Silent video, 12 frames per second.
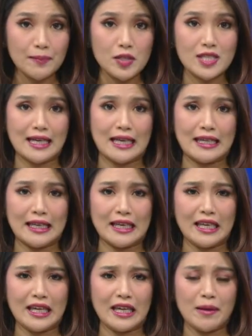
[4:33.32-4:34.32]
kebijakan
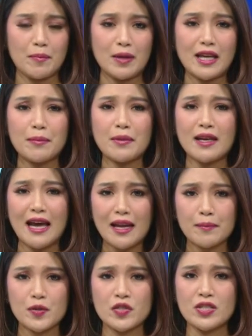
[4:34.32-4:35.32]
ini
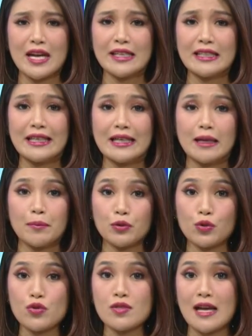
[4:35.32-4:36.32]
benar-benar menjadi
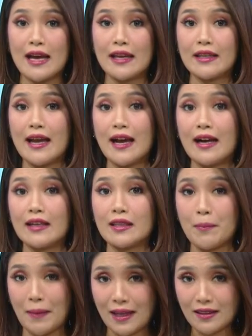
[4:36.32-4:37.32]
keputusan yang
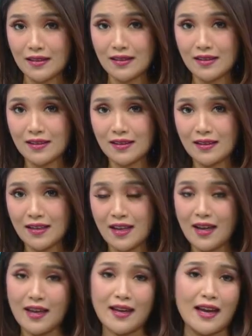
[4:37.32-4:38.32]
tepat?
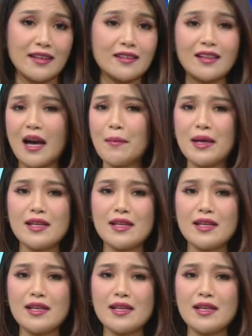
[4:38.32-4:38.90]
Ya, di tengah